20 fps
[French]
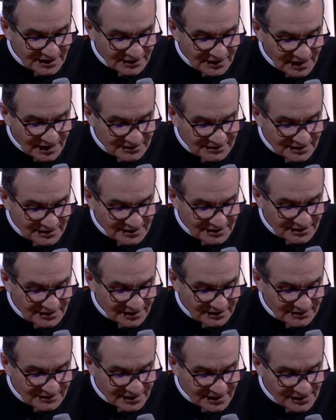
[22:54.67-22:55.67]

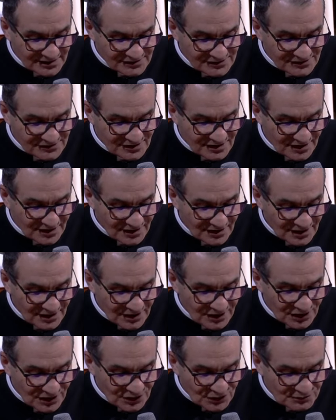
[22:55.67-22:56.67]
indélicatesse
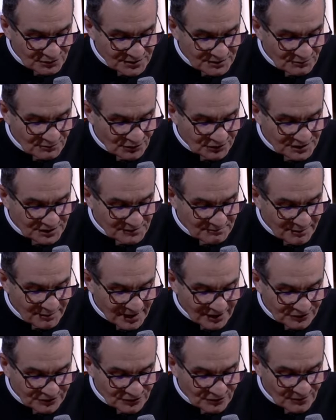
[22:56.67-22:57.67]
lui demander
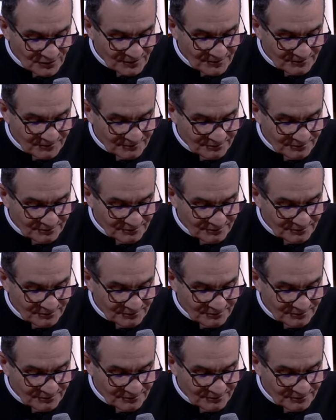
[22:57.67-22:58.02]
pardon.